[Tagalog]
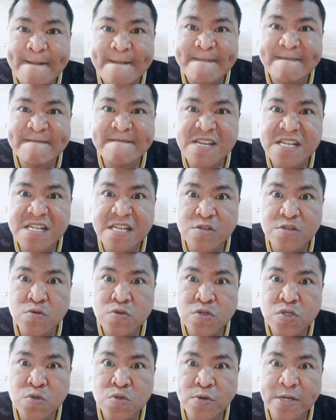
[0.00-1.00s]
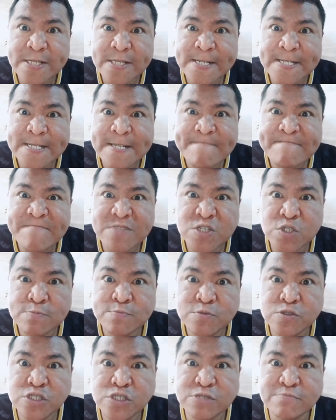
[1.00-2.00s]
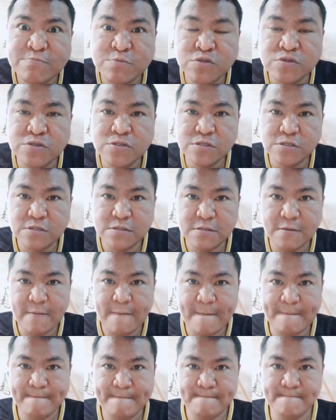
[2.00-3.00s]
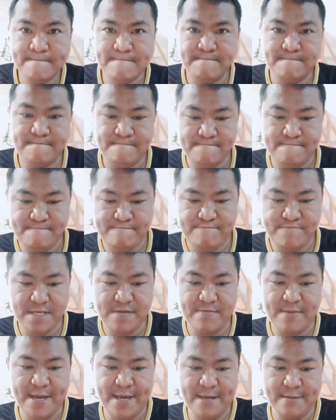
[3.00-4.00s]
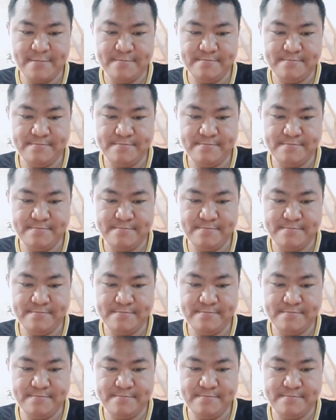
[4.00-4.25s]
hindi natutuwa dyan sa pinupost mo. Diba?